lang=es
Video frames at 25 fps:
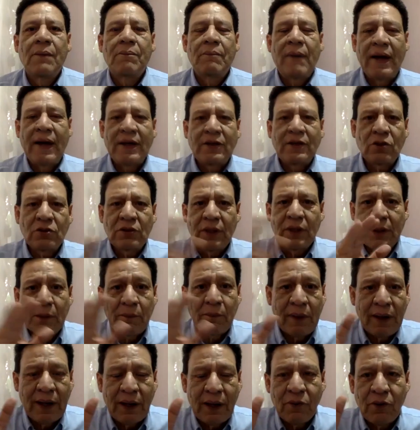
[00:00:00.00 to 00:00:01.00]
Maestros, el
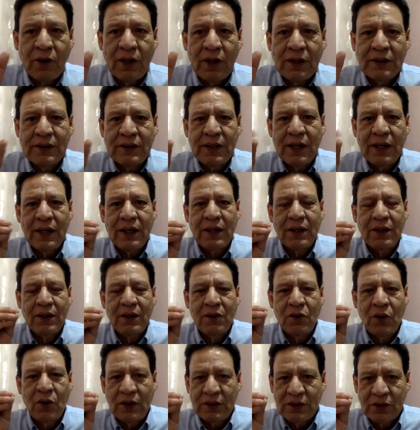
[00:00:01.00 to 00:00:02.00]
tema de la violencia
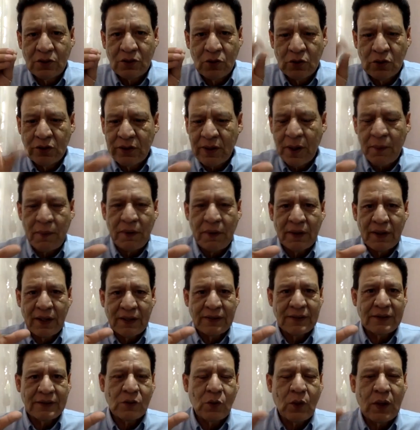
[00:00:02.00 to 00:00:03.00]
no es exclusivamente en
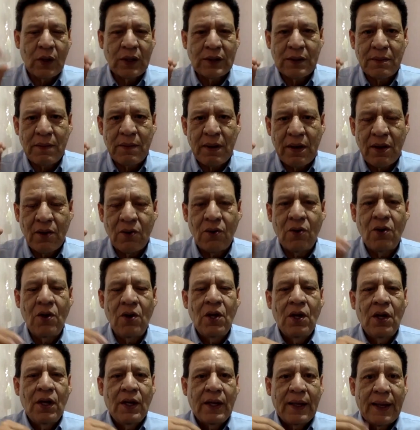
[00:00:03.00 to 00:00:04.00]
las escuelas de México,
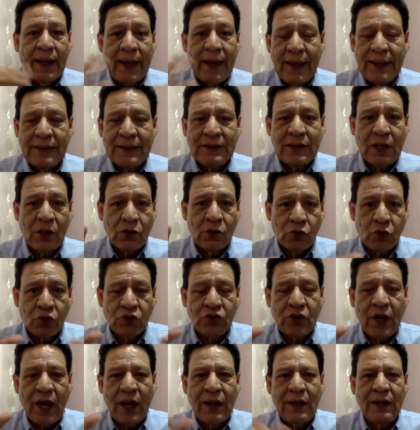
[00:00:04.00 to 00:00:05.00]
es
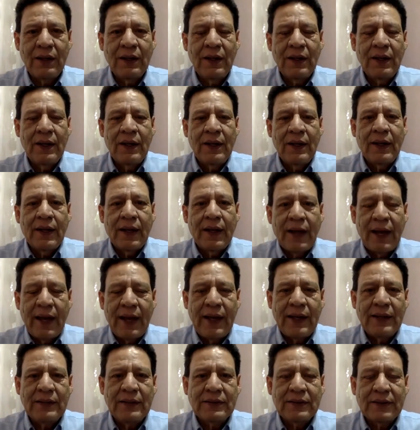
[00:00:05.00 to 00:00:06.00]
social,
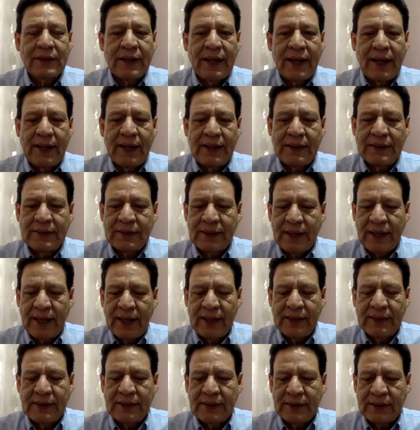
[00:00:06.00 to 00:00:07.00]
es, es,
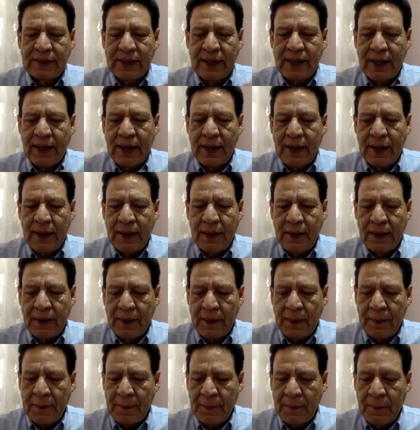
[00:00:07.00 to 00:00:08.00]
es
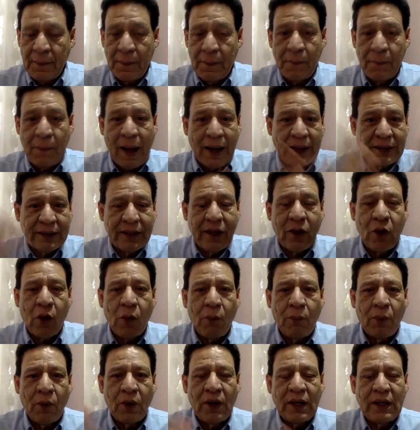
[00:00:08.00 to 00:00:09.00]
este más
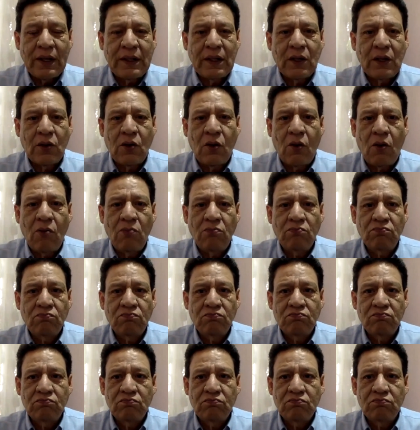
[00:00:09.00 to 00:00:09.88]
político.